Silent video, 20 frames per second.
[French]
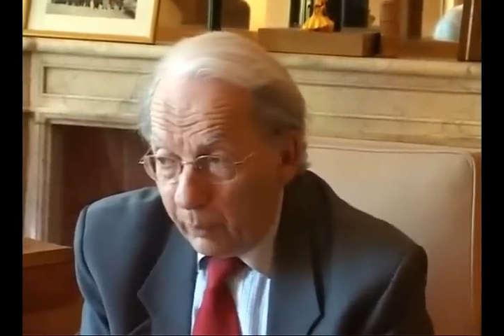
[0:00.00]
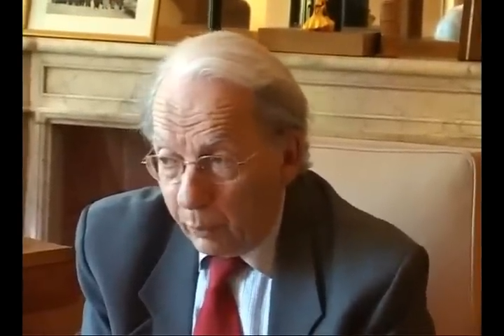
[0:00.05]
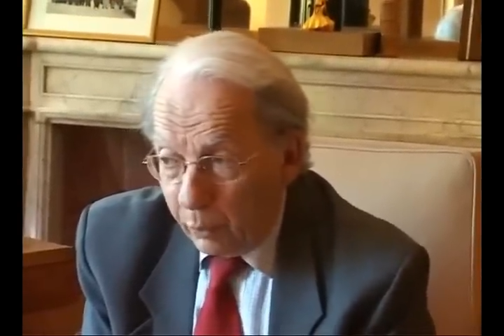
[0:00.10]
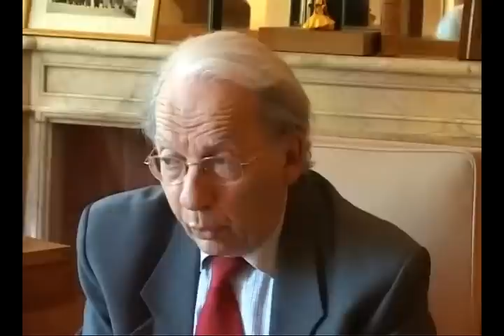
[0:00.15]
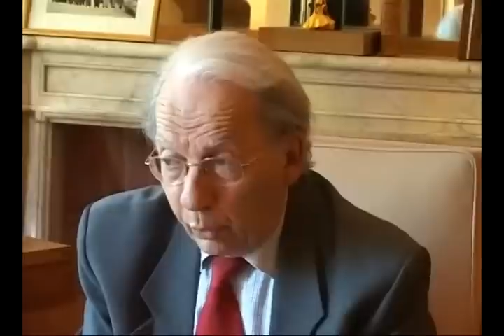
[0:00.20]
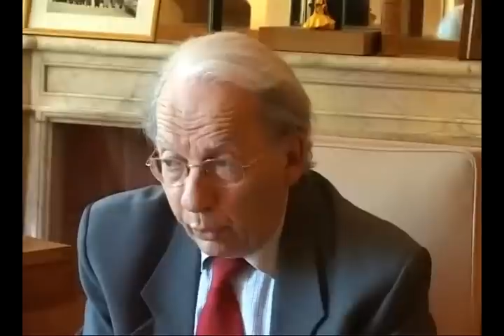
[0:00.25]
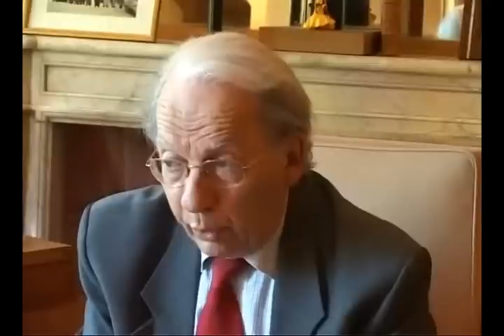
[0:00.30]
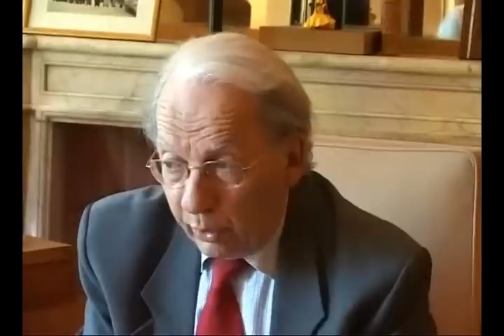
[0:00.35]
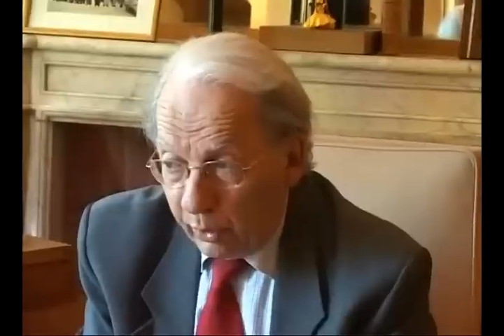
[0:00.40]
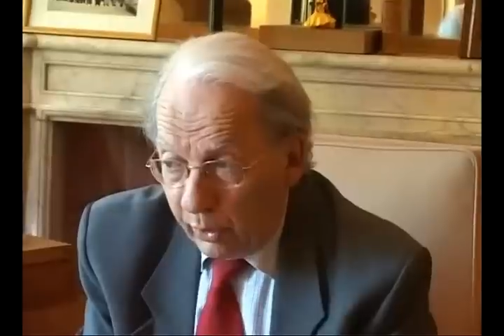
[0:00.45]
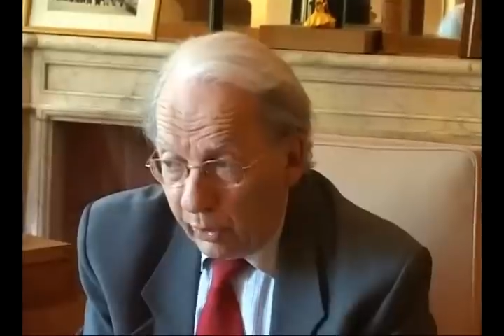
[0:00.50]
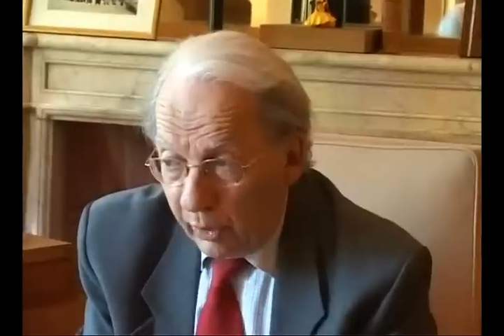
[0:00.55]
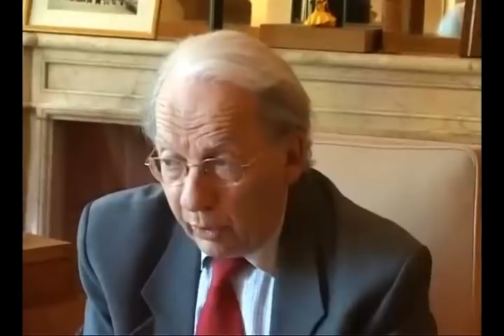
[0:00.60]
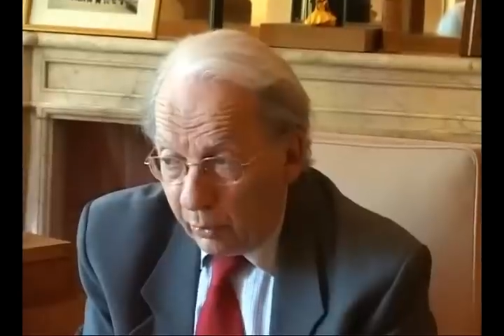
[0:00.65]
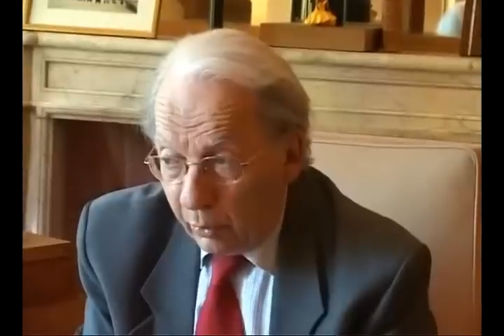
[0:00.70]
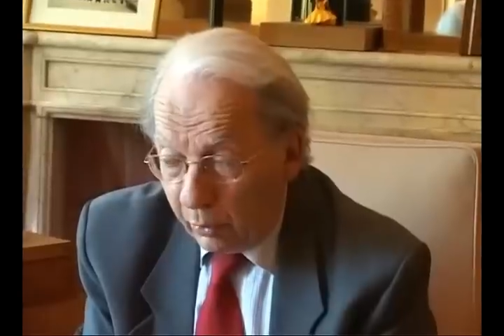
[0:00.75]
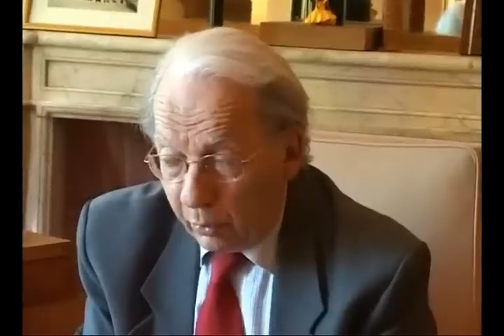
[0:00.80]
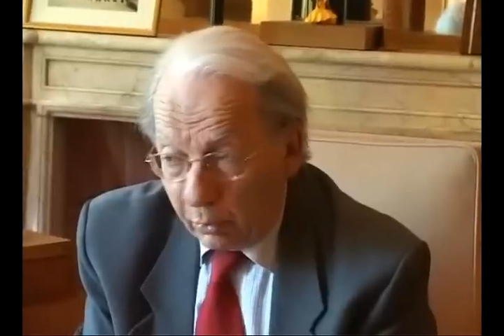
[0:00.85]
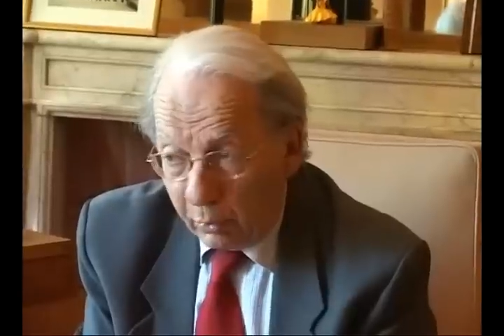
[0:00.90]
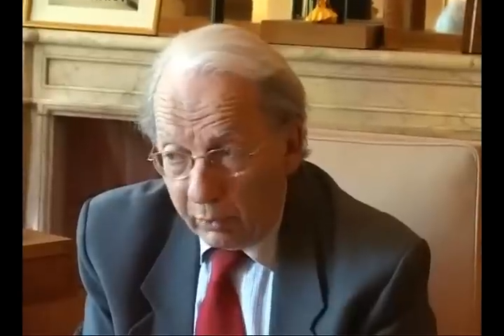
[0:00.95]
pour lutter
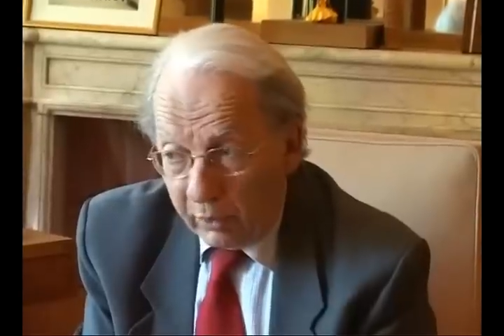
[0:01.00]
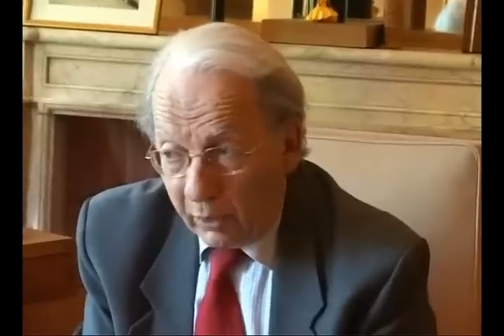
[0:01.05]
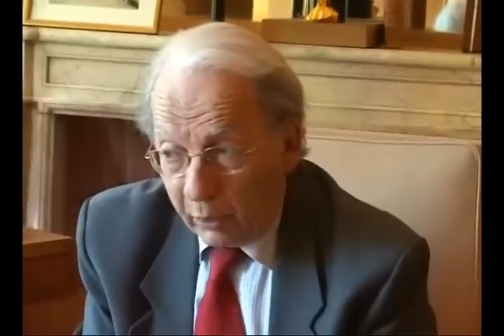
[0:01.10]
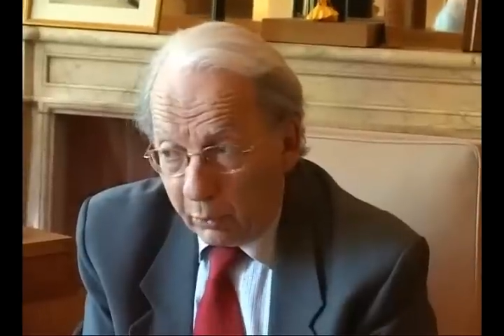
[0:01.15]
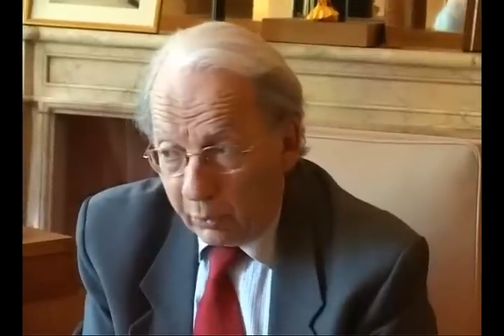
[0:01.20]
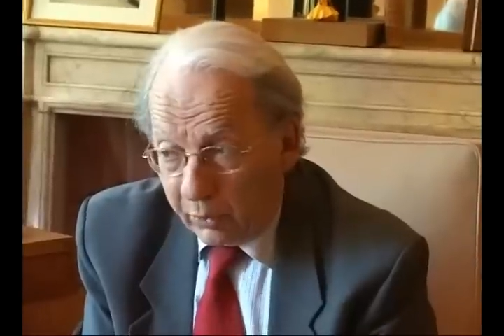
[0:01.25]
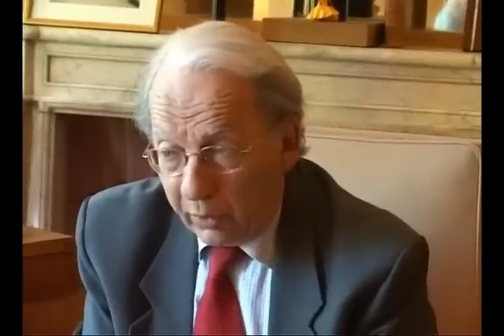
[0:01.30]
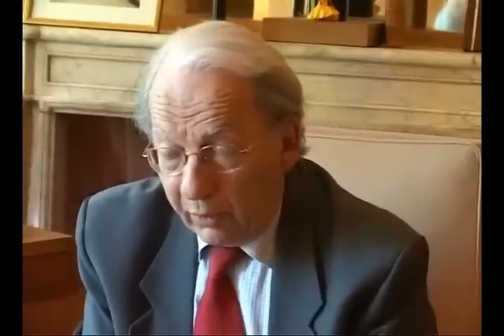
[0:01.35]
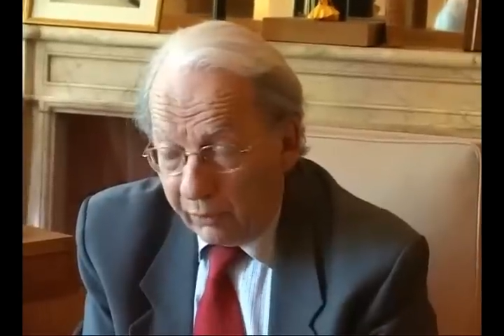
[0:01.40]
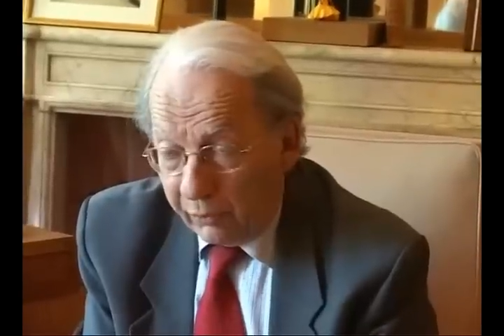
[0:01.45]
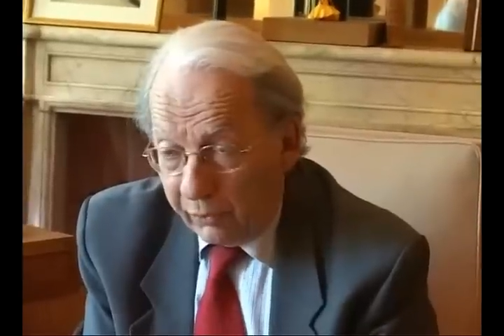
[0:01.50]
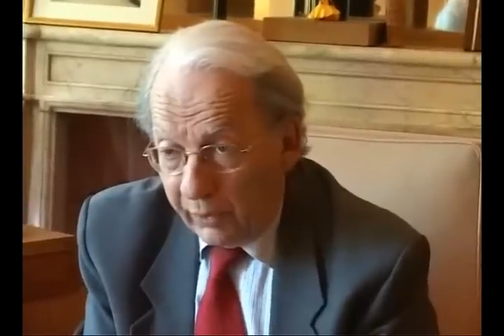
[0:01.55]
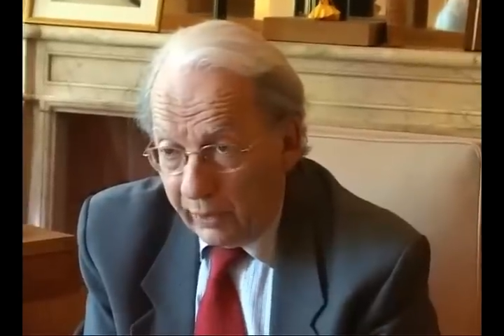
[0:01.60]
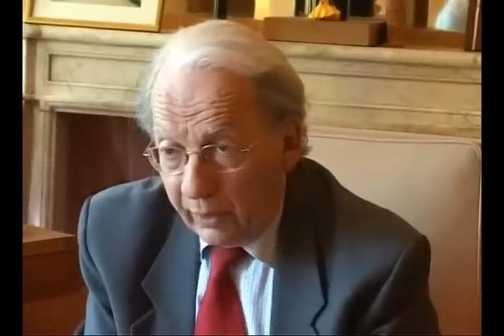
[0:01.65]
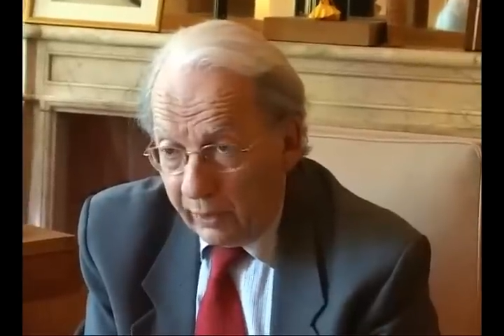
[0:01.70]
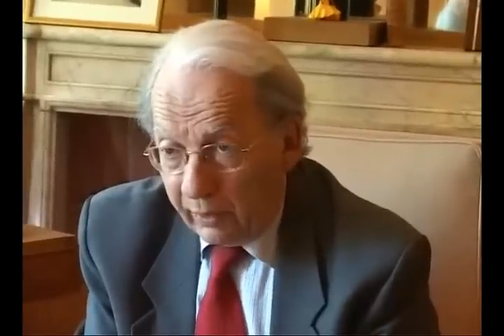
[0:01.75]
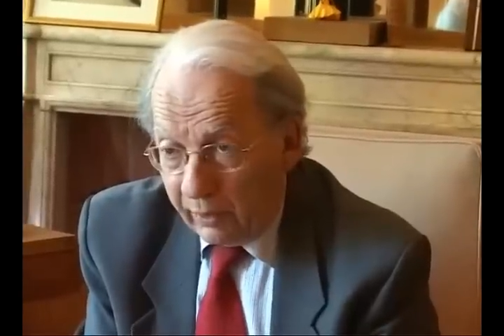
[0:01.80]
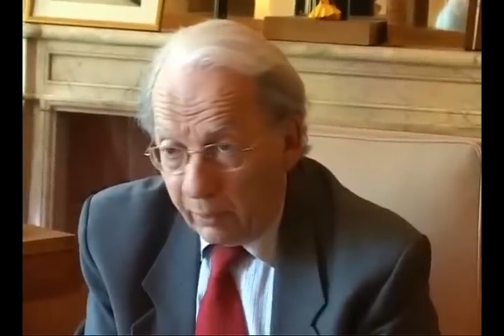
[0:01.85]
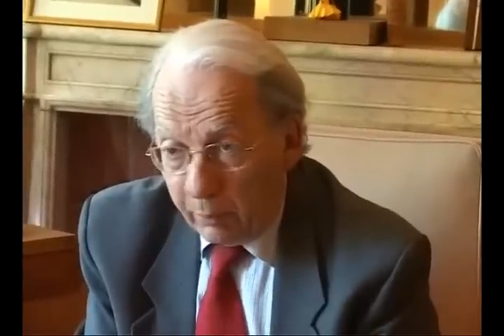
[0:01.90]
contre le narcotrafic